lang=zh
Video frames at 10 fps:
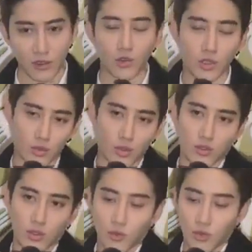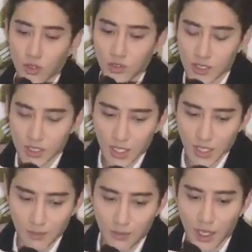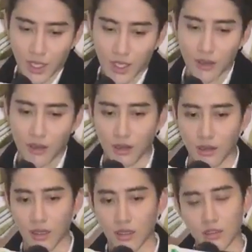对对对，我现在拍呃